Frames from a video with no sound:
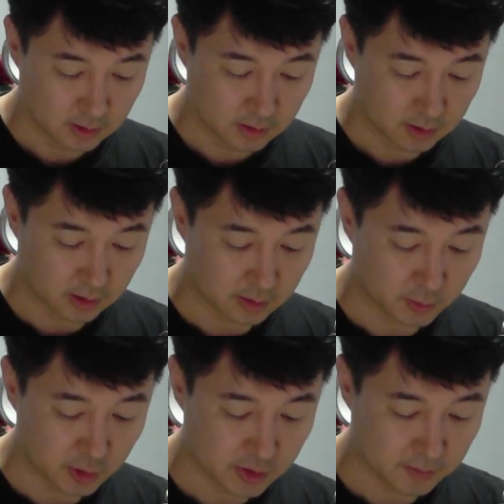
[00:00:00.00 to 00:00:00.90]
아,
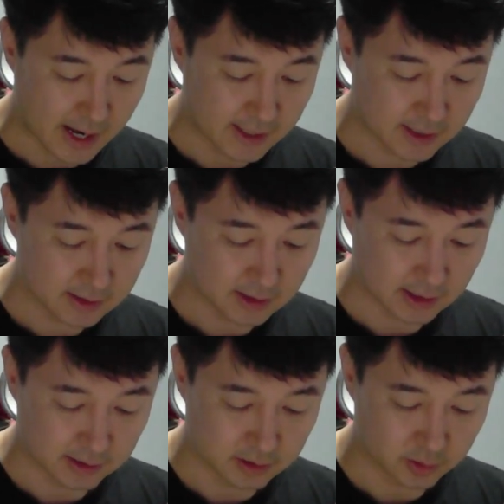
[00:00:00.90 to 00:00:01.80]
먼저
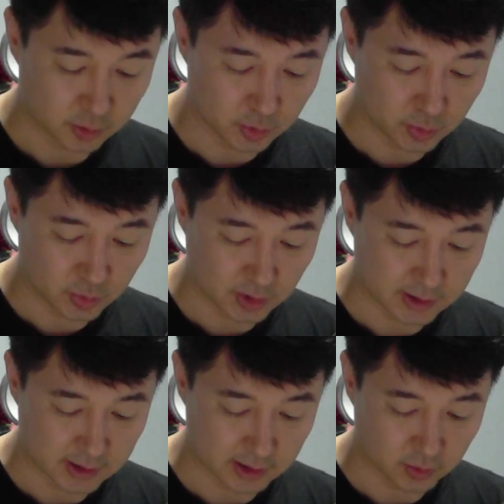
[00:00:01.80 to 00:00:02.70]
말한다는
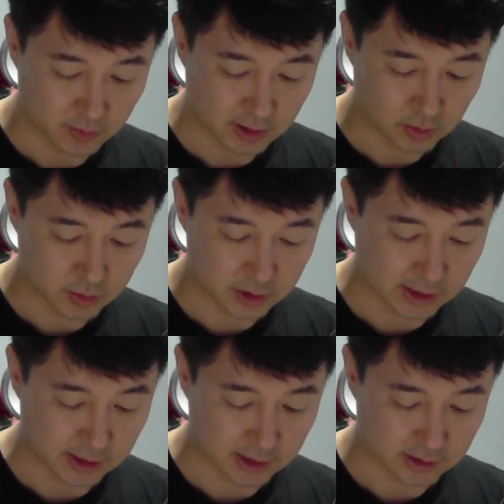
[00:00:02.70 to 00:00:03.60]
교류한다로
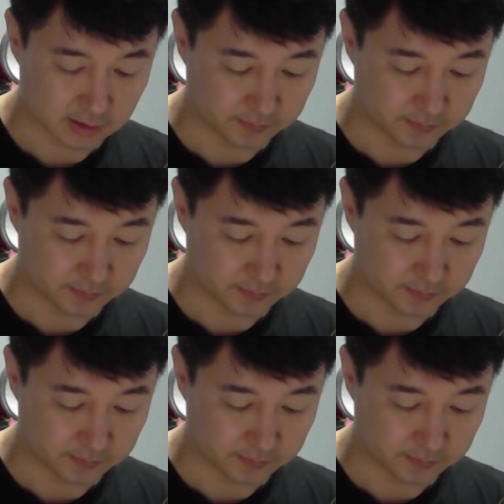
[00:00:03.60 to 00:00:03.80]
바꿔보자.